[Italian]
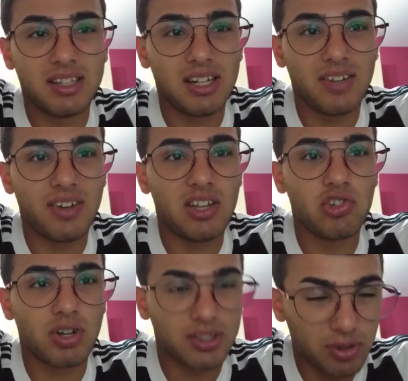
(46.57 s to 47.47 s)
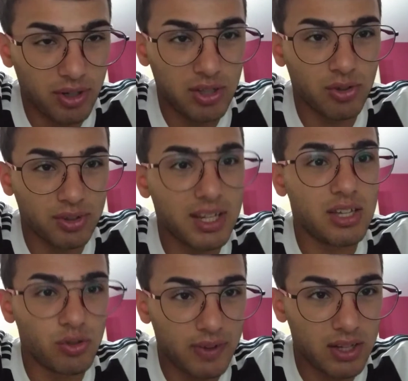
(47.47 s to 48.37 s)
teneva i giocatori non
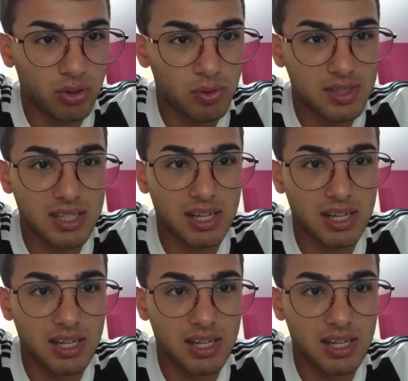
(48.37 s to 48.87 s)
da Juventus